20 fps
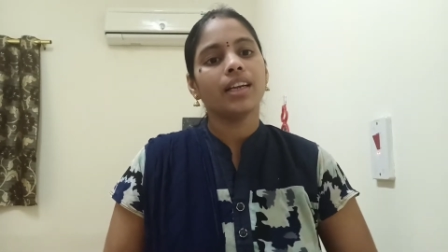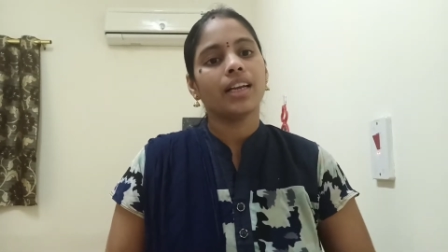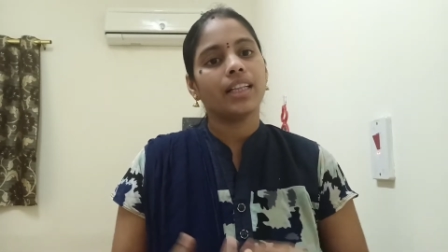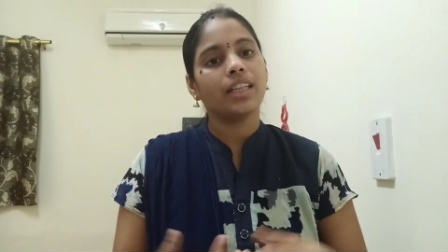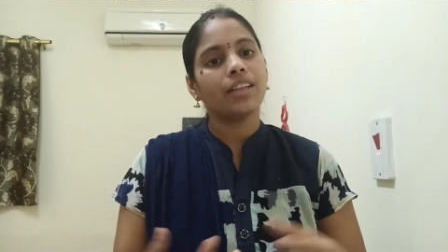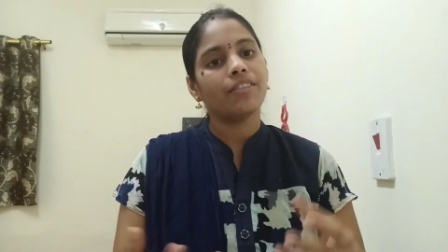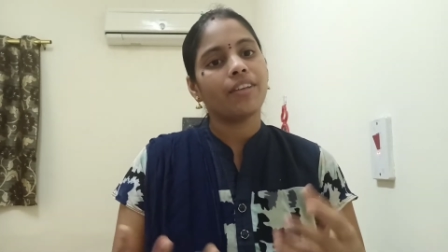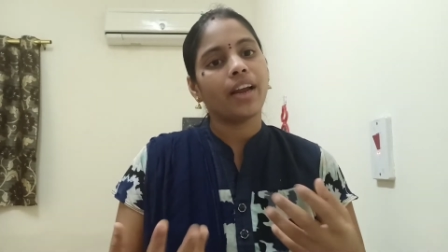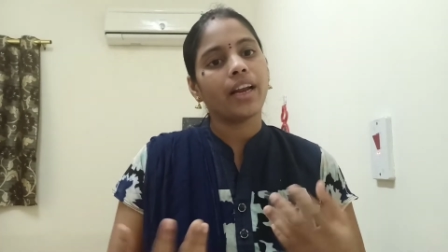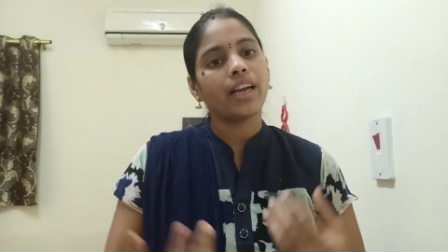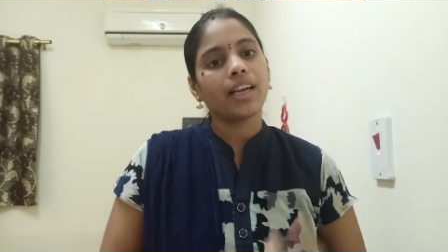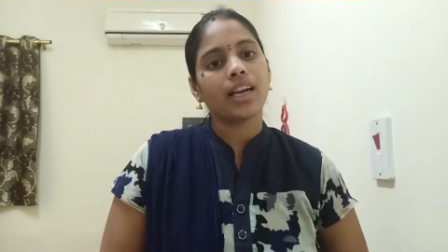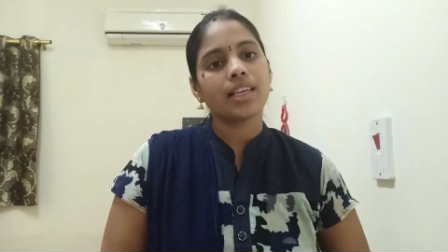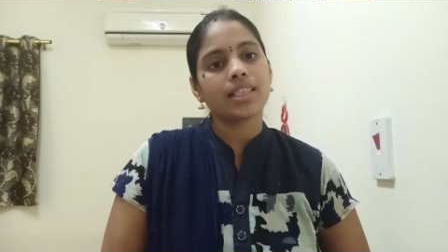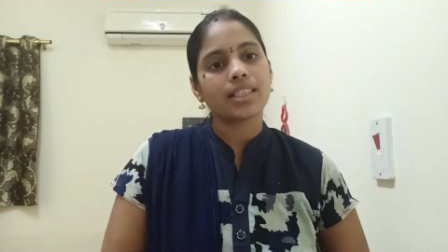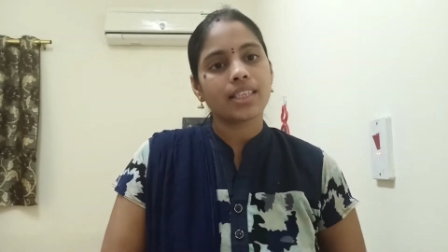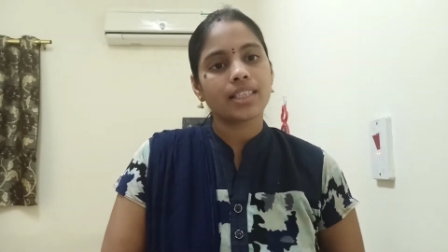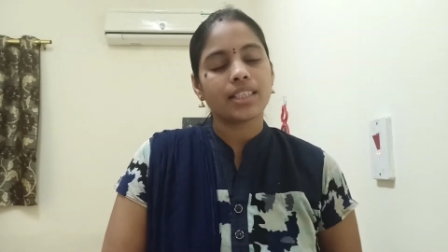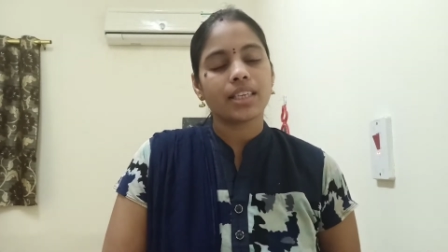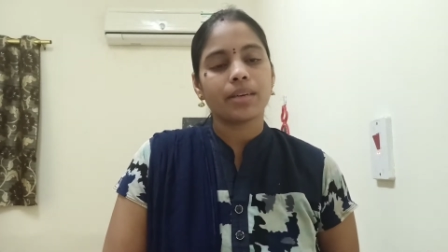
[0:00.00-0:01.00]
అయితే వెయిట్
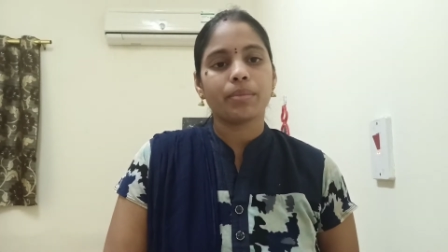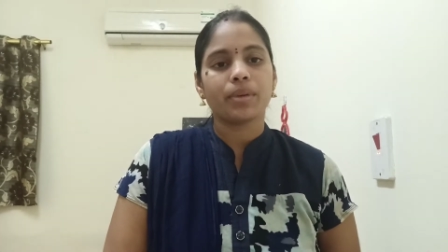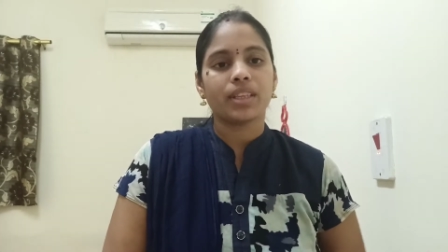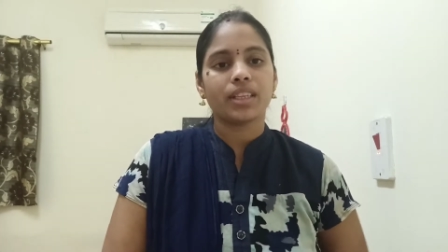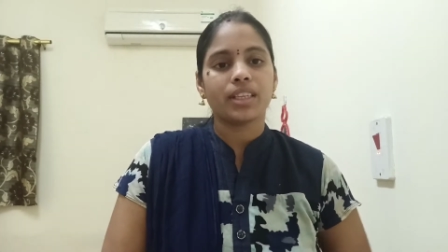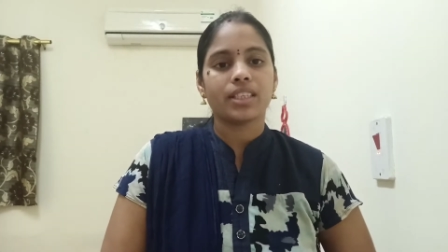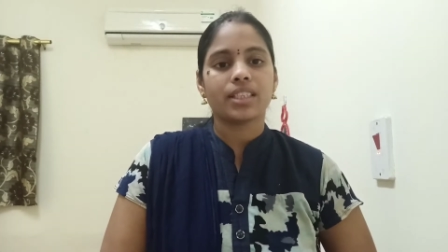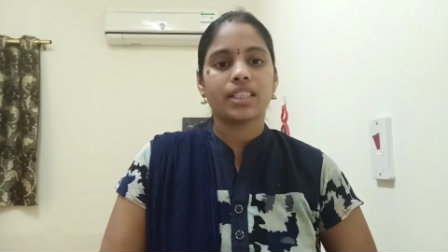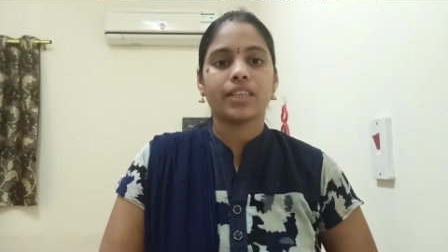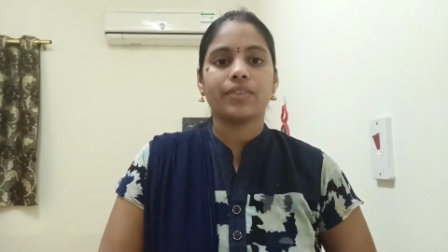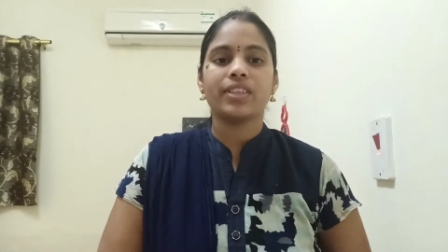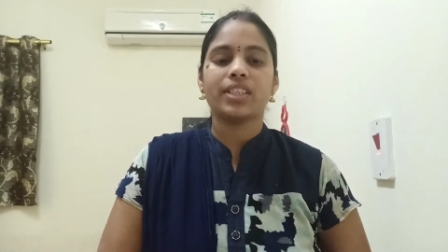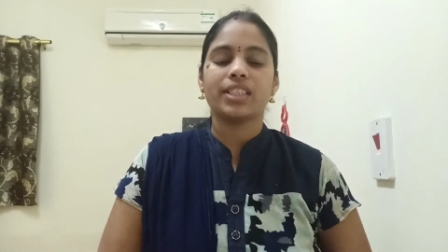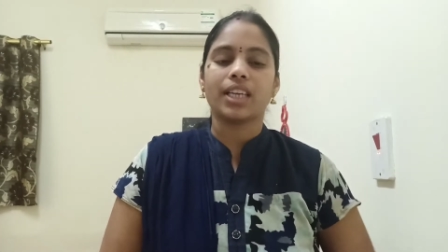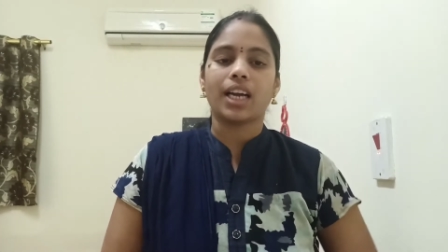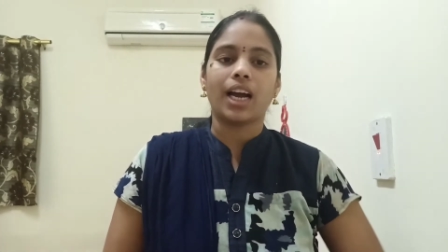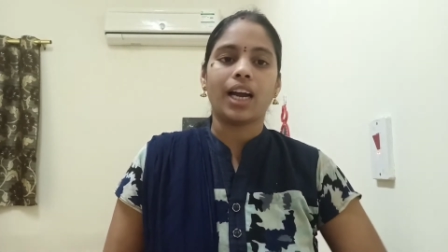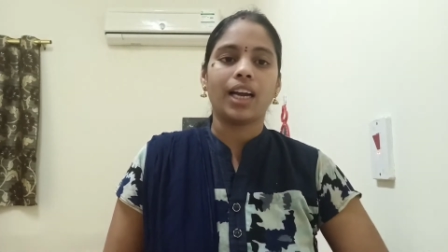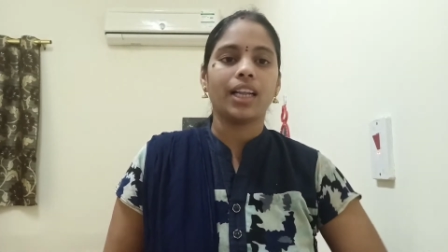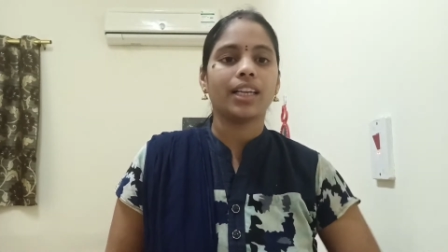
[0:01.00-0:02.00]
లాస్కి సంబంధించినవి
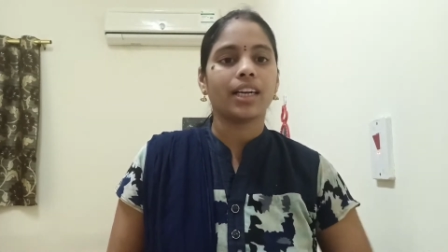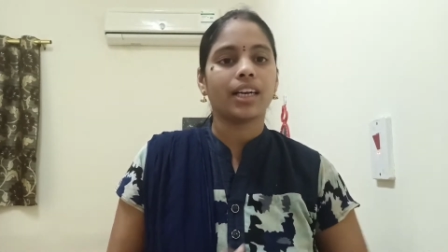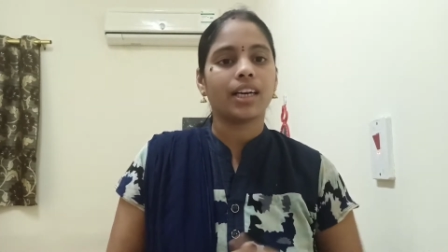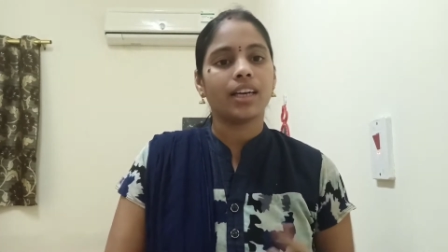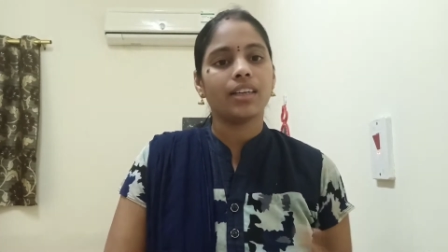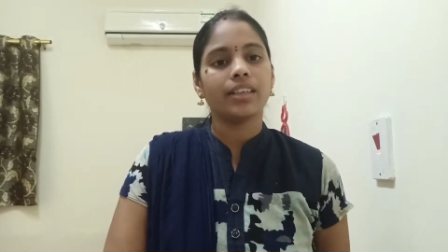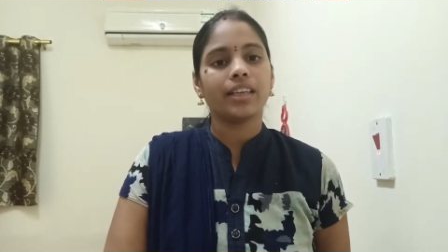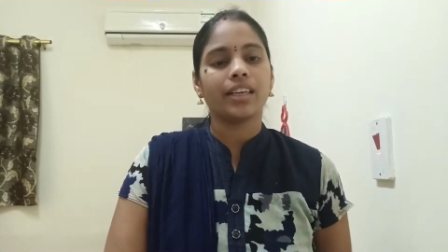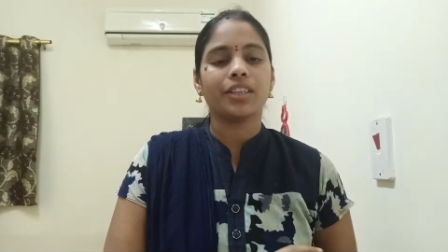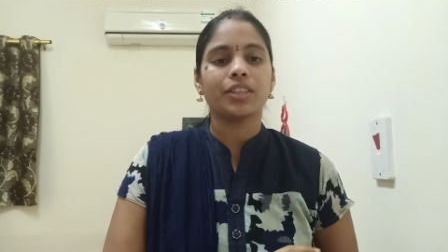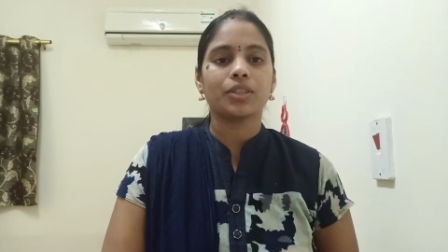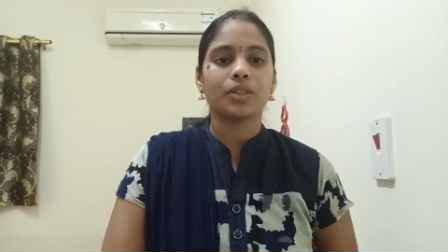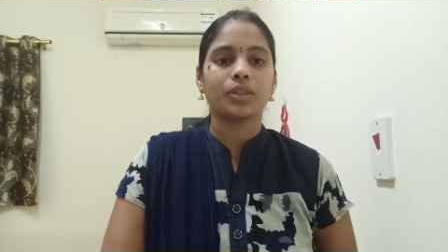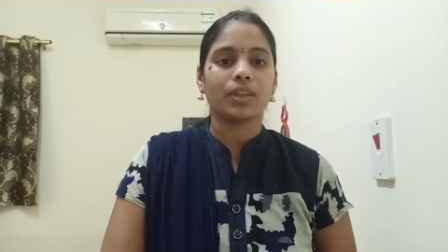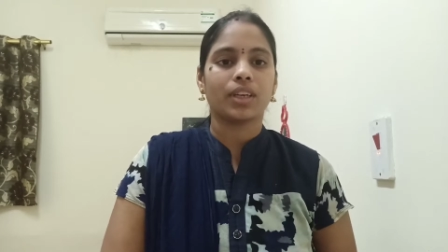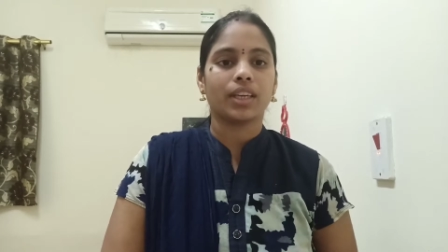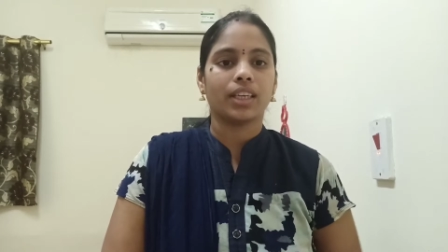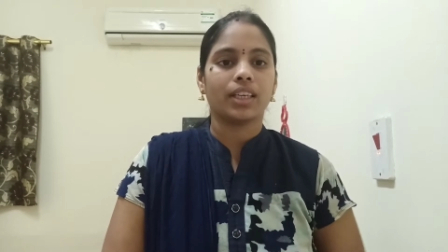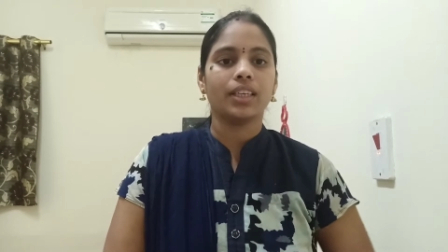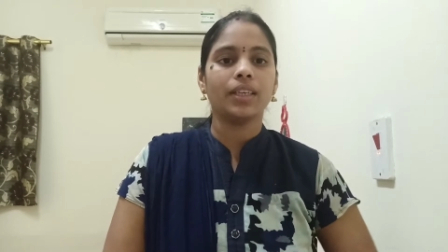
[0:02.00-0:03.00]
చాలా రకాల డ్రింక్స్
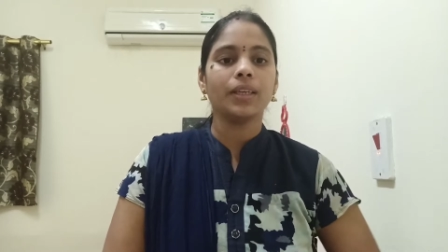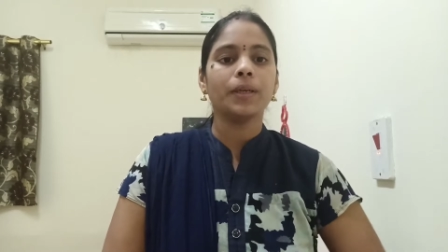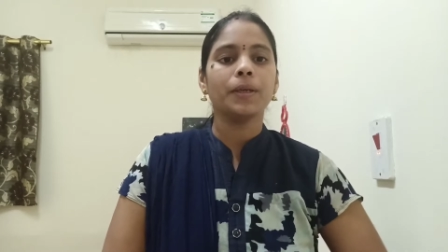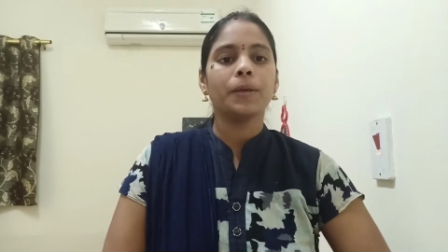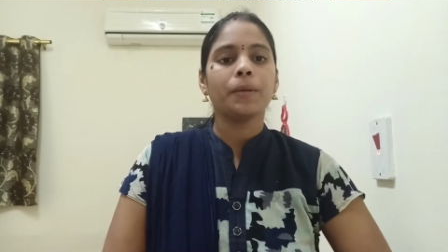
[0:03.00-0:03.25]
ఉంటాయి